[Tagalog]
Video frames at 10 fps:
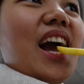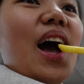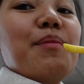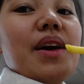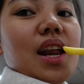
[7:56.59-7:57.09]

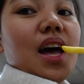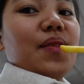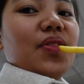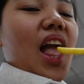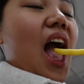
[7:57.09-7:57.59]
camera
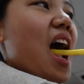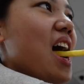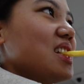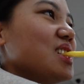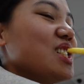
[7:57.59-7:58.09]

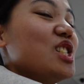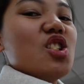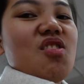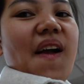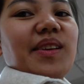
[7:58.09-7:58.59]

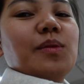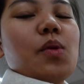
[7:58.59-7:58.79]
joke lang